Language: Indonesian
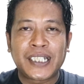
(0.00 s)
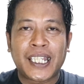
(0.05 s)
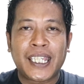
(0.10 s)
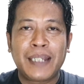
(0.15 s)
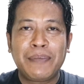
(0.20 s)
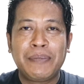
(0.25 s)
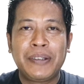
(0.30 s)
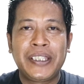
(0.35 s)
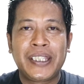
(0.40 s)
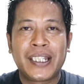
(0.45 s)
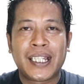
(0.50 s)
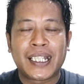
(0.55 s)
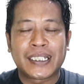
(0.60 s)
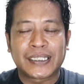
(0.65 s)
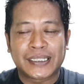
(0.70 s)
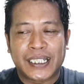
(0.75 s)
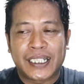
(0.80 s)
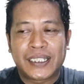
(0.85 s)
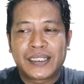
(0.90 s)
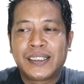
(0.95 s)
saya
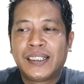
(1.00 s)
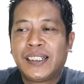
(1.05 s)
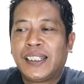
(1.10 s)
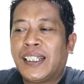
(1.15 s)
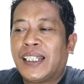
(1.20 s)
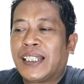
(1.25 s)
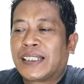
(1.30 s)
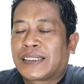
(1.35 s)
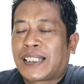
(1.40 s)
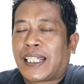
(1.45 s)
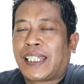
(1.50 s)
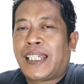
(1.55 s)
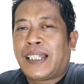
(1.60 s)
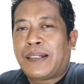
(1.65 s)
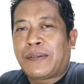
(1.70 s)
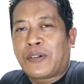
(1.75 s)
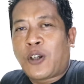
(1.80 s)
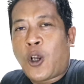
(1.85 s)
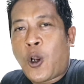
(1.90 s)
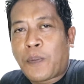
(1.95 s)
menjelaskan
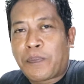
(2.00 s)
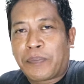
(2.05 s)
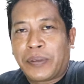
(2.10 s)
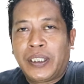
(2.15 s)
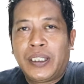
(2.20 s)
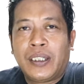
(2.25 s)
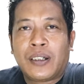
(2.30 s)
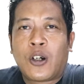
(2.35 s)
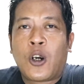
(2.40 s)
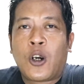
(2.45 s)
saya ngopi